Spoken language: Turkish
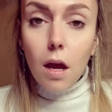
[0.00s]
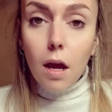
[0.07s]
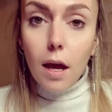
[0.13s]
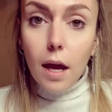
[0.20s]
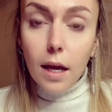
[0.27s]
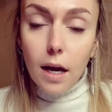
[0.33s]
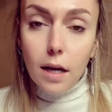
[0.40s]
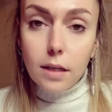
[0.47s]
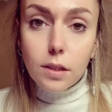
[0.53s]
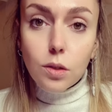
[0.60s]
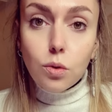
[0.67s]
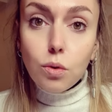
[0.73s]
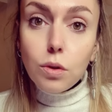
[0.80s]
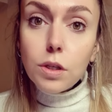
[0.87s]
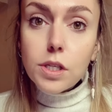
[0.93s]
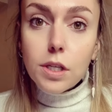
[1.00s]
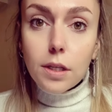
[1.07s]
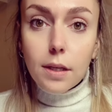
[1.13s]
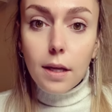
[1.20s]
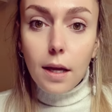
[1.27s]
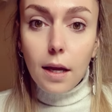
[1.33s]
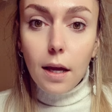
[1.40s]
Eğer gün
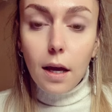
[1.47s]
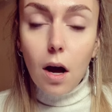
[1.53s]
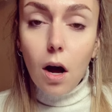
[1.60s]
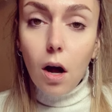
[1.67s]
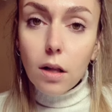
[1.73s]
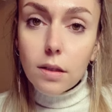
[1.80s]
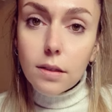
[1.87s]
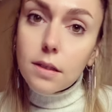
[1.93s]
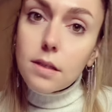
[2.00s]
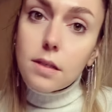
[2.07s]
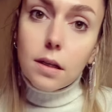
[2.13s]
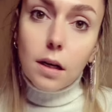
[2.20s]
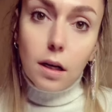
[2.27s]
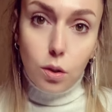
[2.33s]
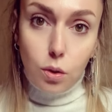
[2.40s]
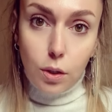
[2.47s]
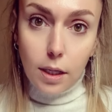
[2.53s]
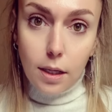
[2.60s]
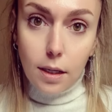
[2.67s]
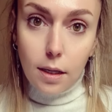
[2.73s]
içinde aldığınız kalori